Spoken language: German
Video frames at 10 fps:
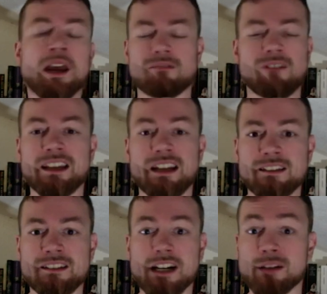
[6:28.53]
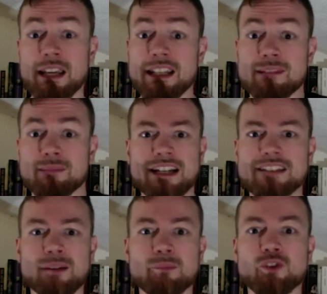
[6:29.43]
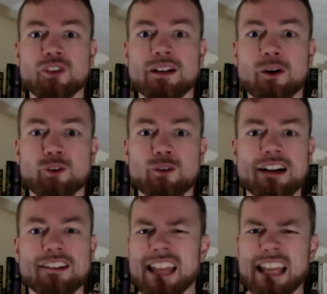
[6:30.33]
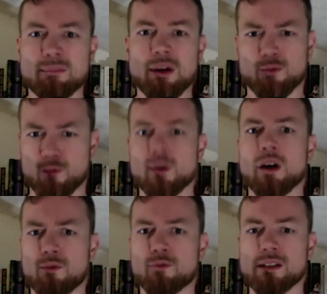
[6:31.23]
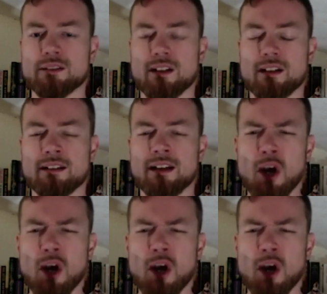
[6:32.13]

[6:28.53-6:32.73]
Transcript: war ja in Armenien mit anderer Musik aufgewachsen, hätte mir auch früher auffallen können.